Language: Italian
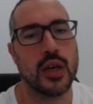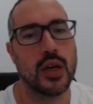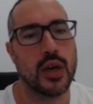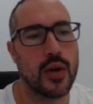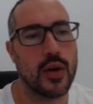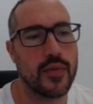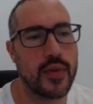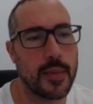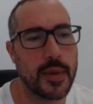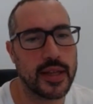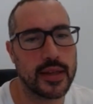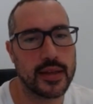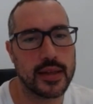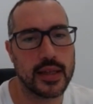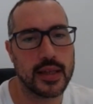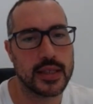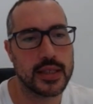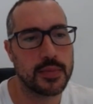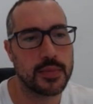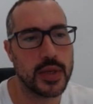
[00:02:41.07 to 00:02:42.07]

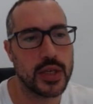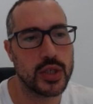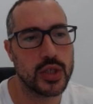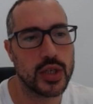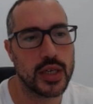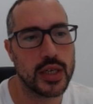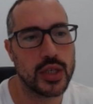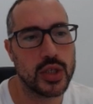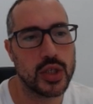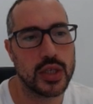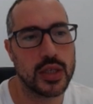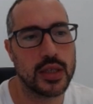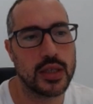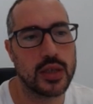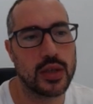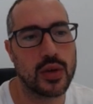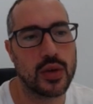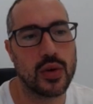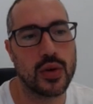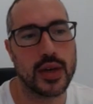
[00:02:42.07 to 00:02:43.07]
Ovviamente spingere in
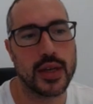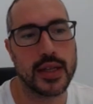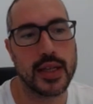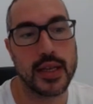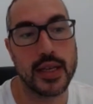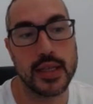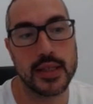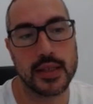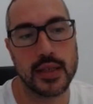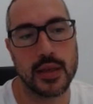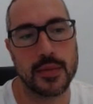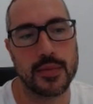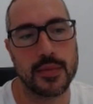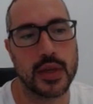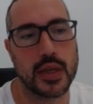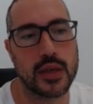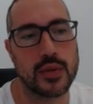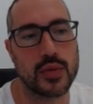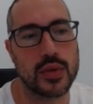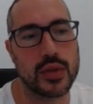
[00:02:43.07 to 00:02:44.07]
C corre dei rischi,
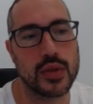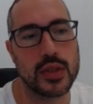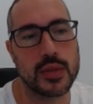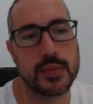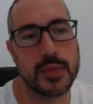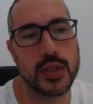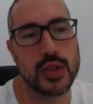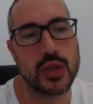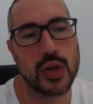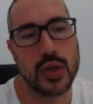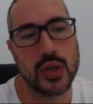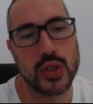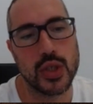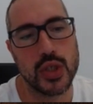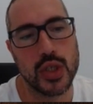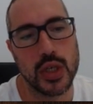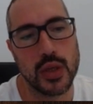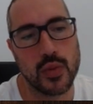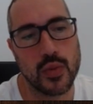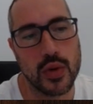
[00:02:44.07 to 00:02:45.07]
perché quando io spingerò in
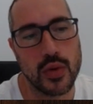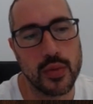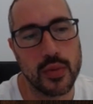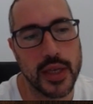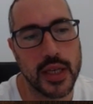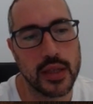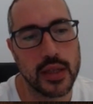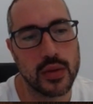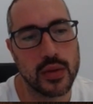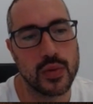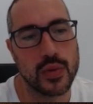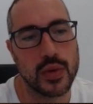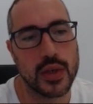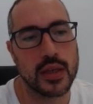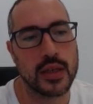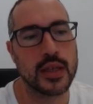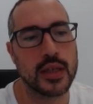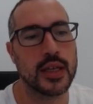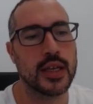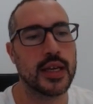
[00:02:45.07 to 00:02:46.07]
C5 non mi
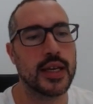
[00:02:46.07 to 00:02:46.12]
cattura